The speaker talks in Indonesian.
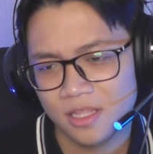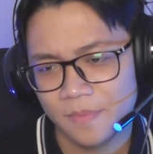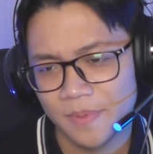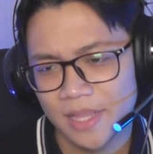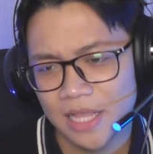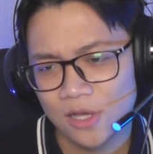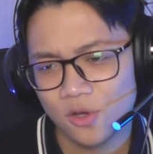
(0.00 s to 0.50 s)

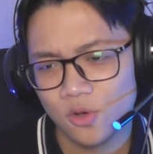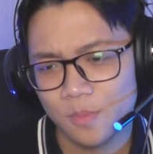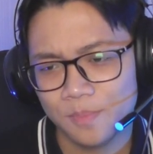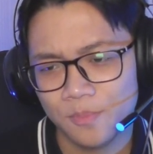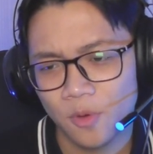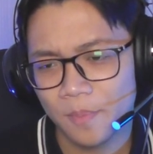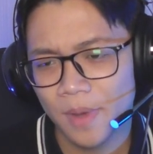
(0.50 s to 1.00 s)
tipe
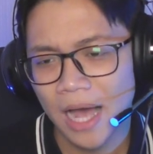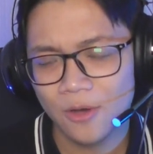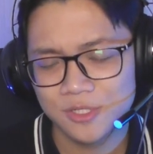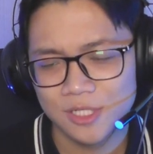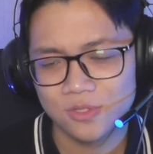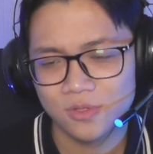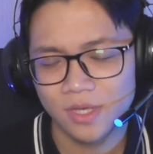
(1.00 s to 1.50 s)
lagu pop
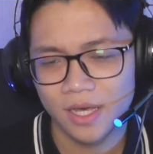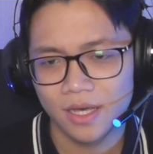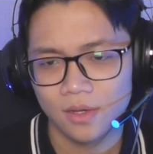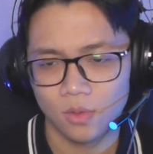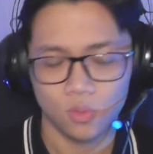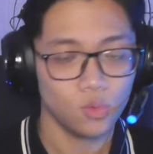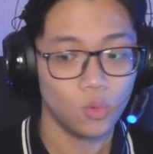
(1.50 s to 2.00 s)
house gitu ya
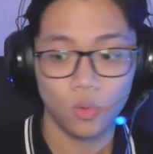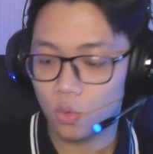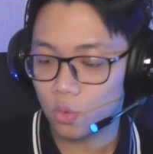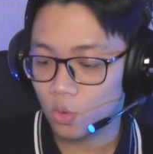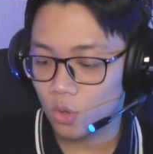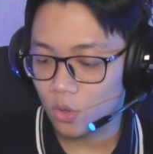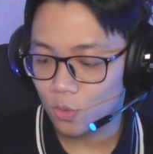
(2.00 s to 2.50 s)

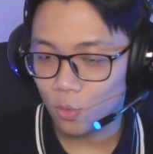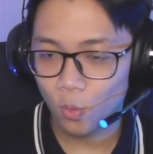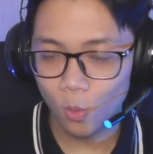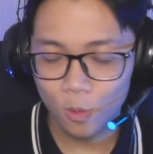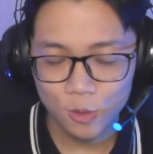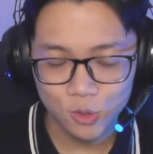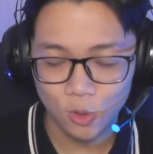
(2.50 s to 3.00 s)
uh
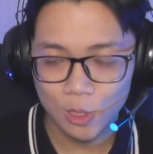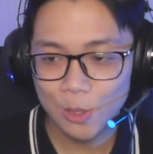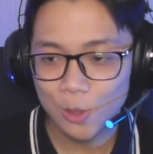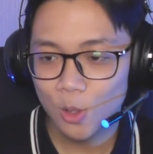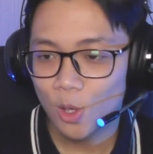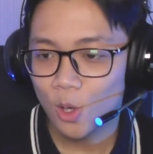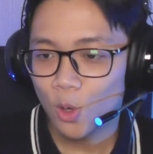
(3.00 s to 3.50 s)
sorry